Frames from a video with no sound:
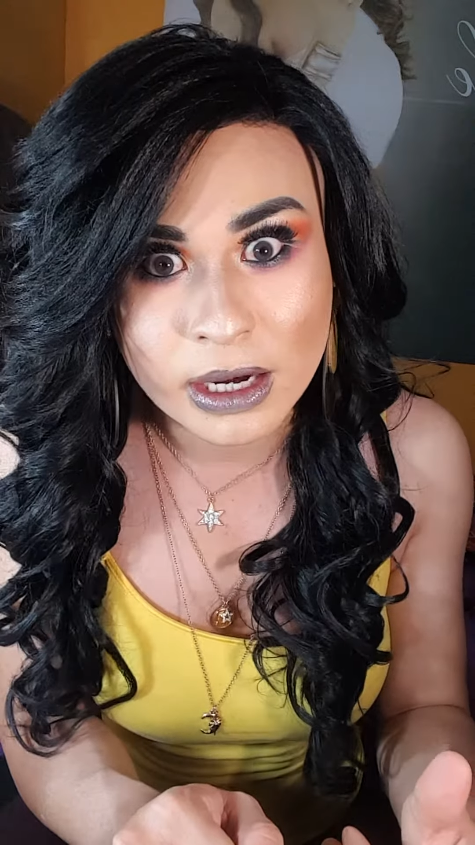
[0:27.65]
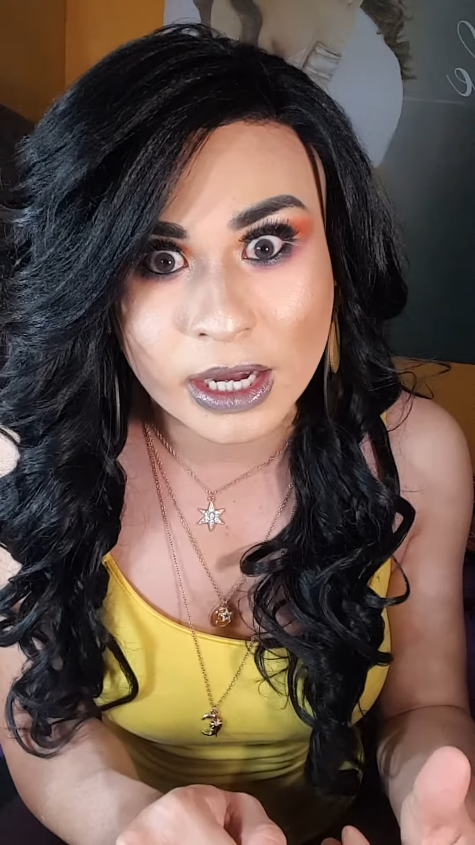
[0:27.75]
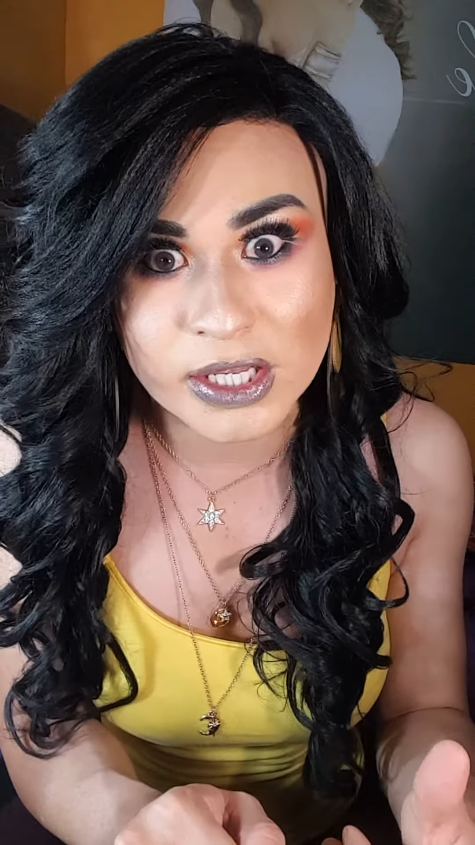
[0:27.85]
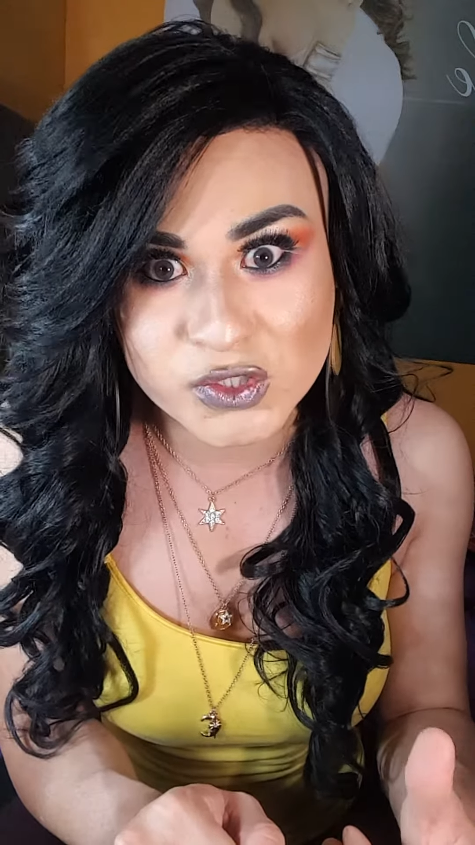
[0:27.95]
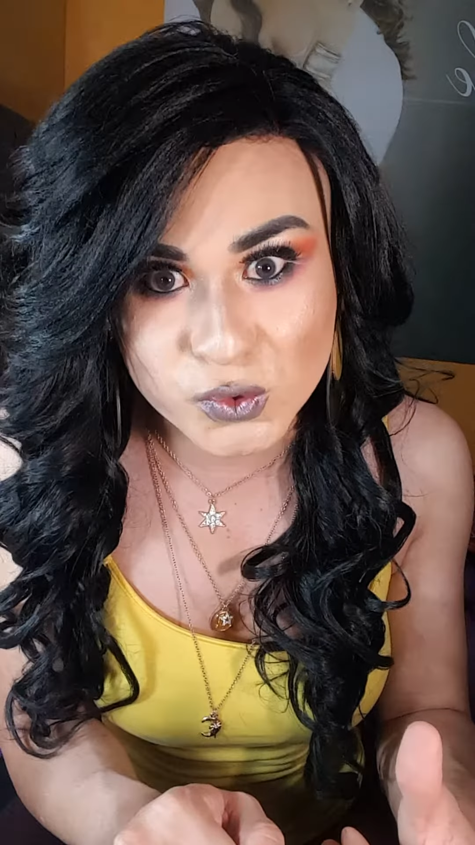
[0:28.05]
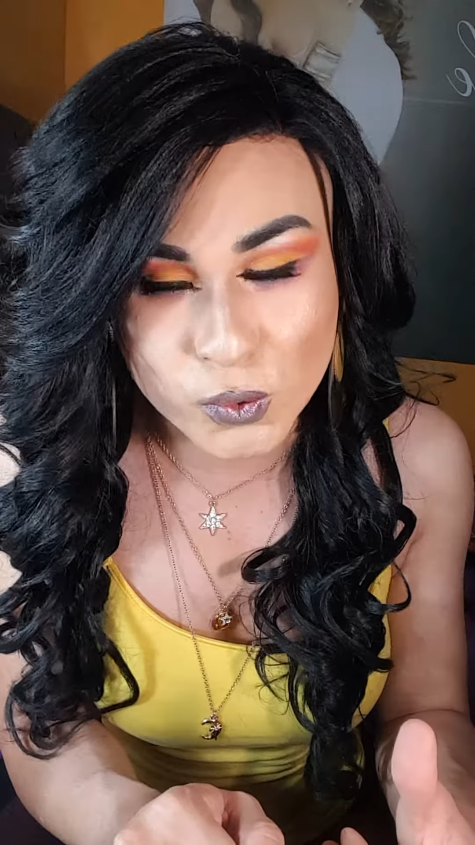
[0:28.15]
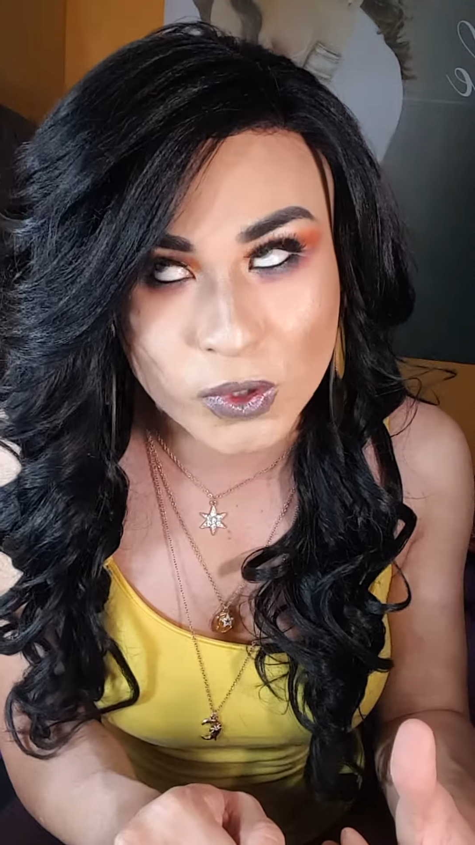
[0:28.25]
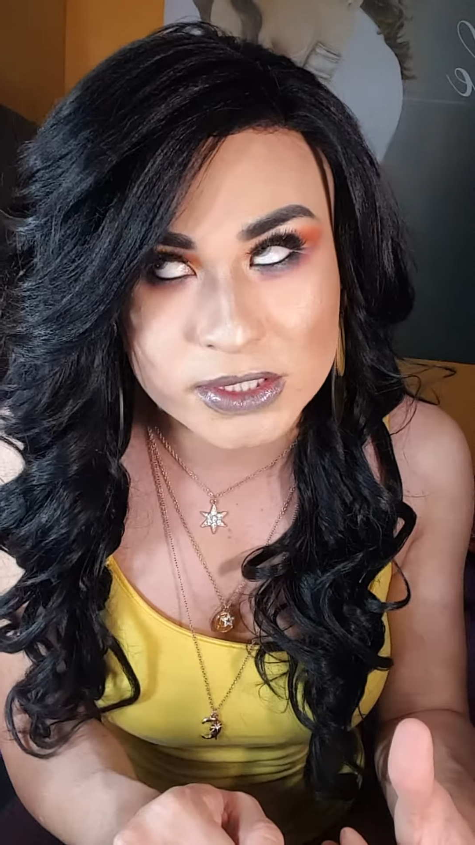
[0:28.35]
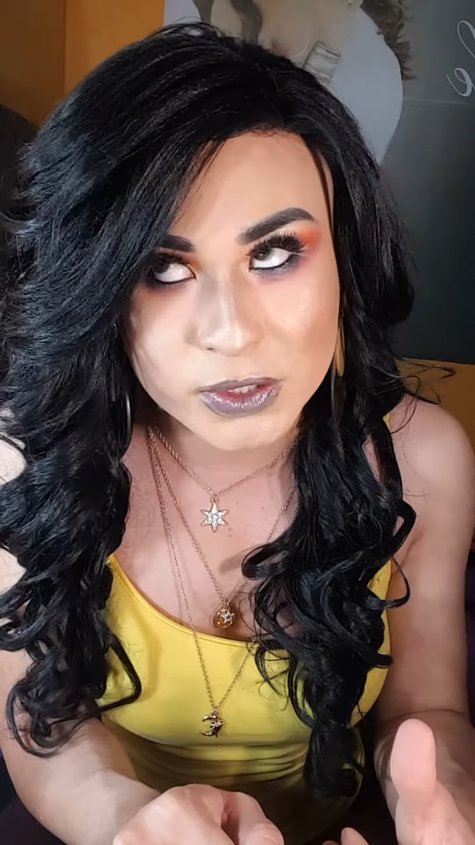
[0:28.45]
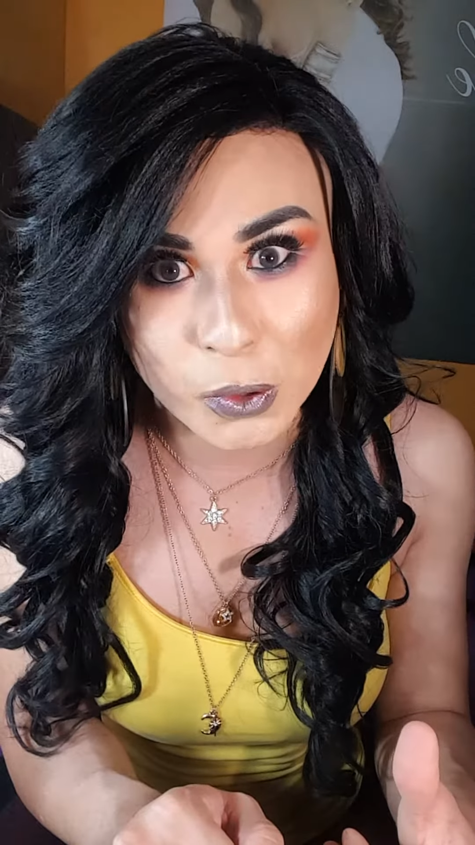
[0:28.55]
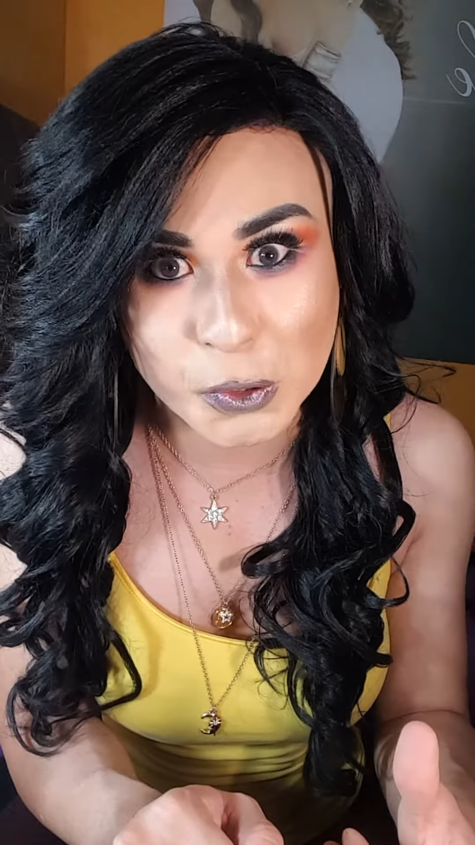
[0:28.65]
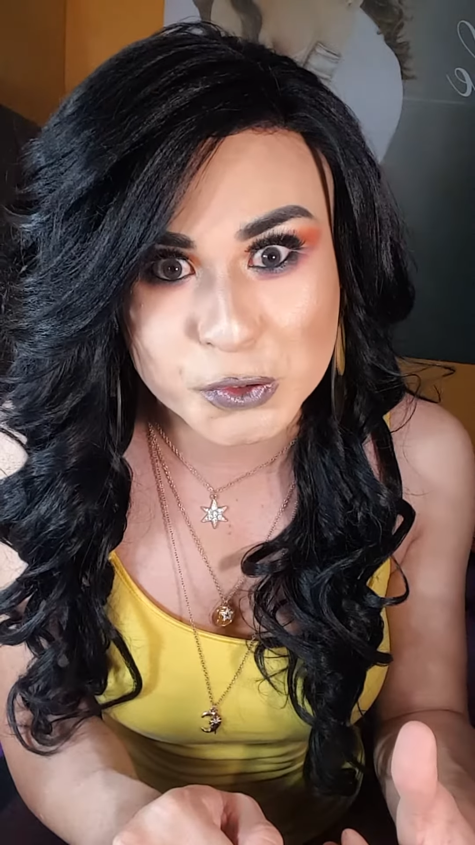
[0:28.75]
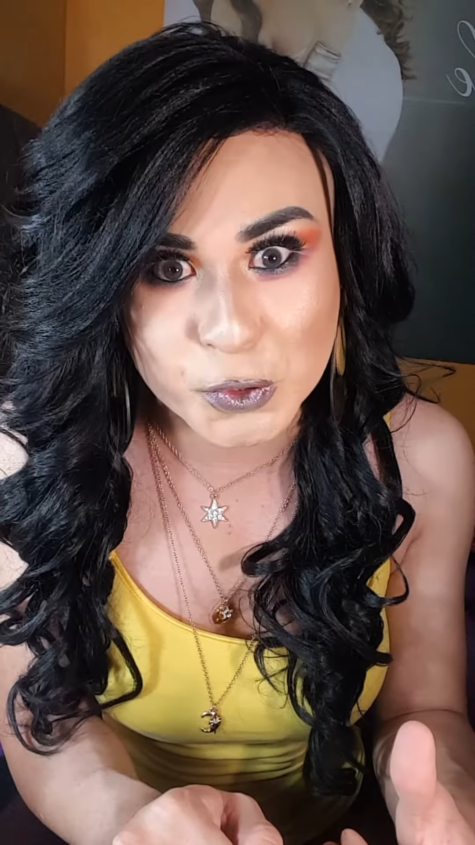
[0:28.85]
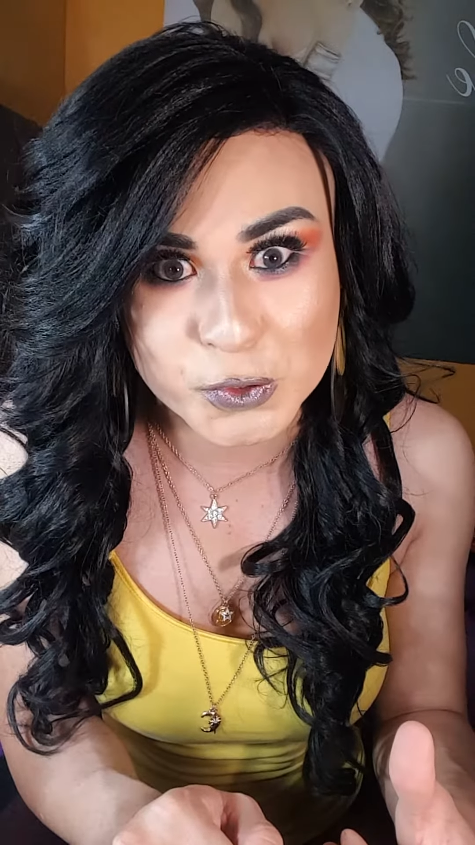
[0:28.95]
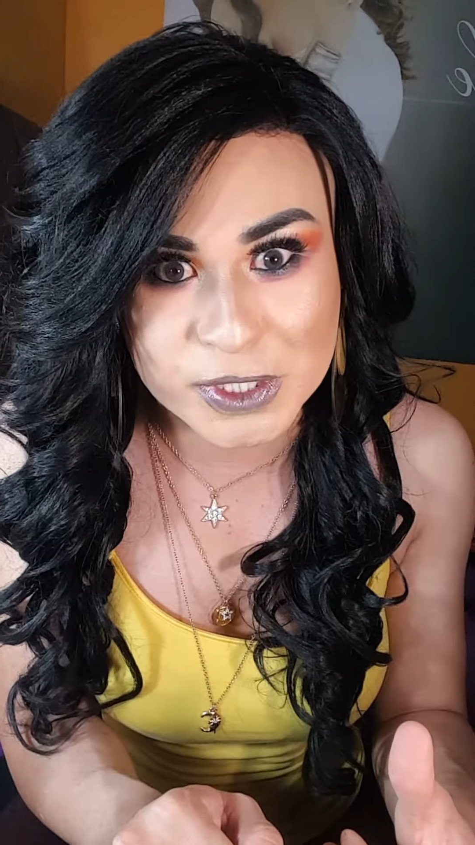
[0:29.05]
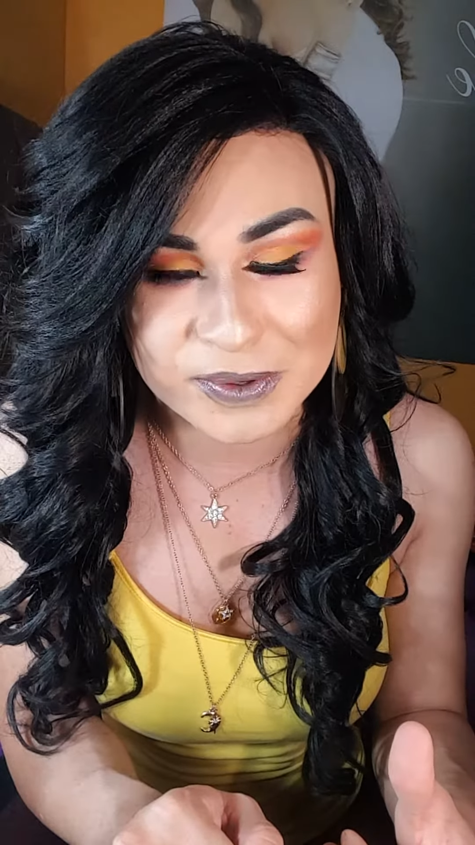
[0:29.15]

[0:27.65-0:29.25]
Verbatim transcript: les juro, así con los ojos